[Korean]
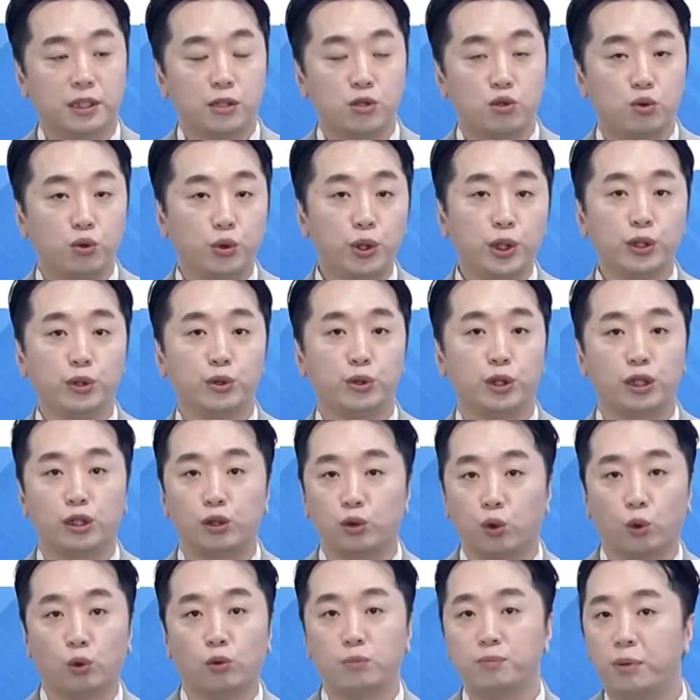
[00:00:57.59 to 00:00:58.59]
수익률이
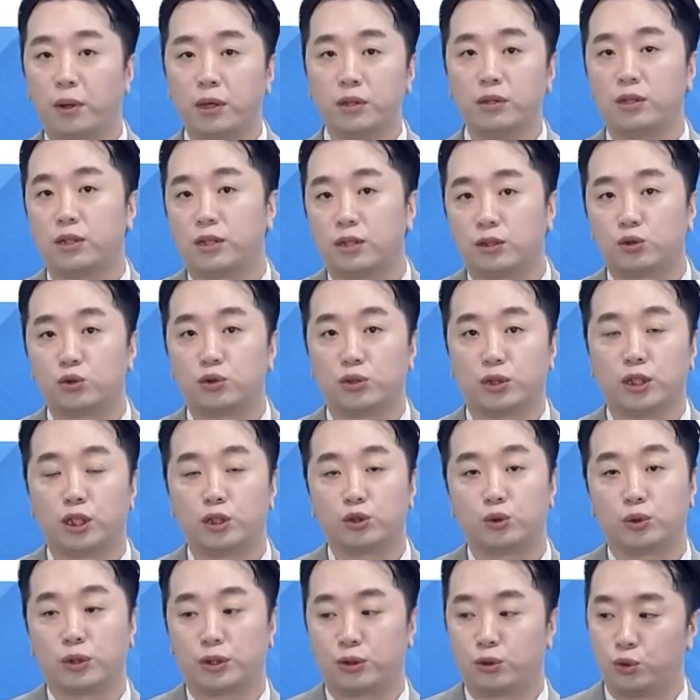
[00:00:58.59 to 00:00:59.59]
좋은 네. 펀드를
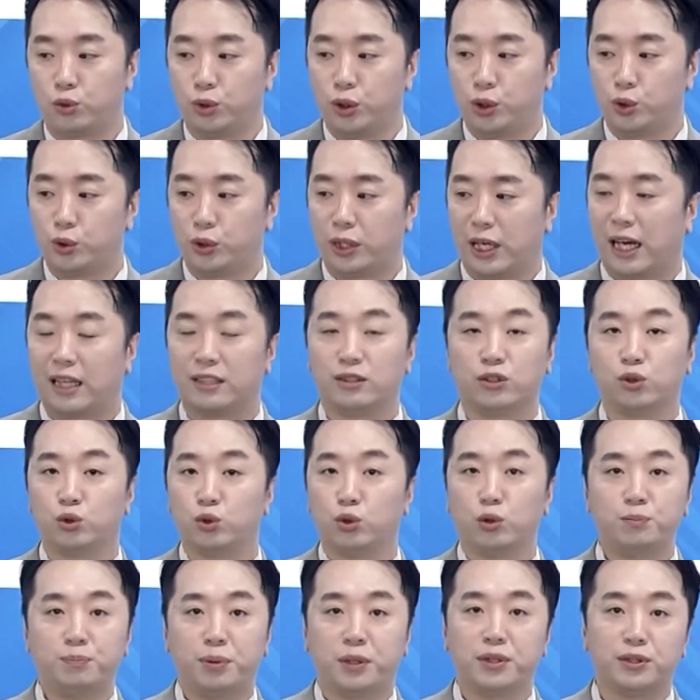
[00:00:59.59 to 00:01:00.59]
추천해주지 수익률이 안
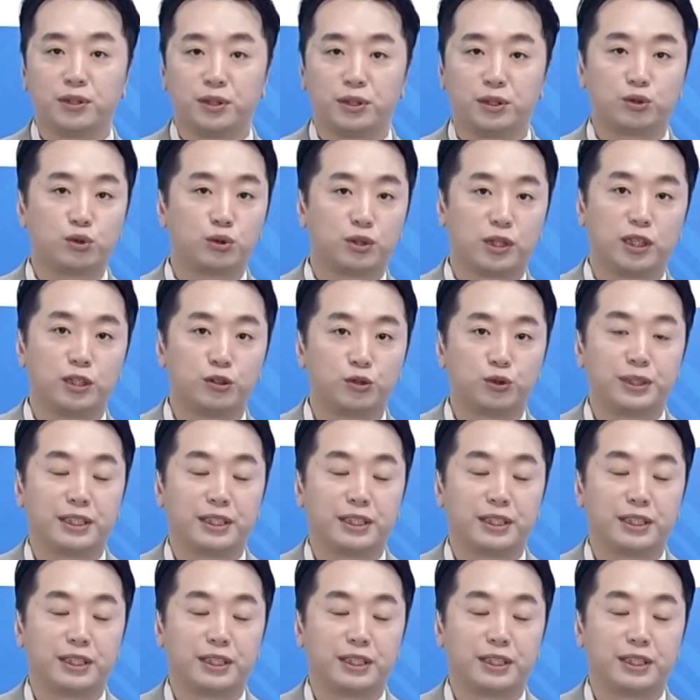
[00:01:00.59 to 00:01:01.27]
좋은 펀드를 추천해주진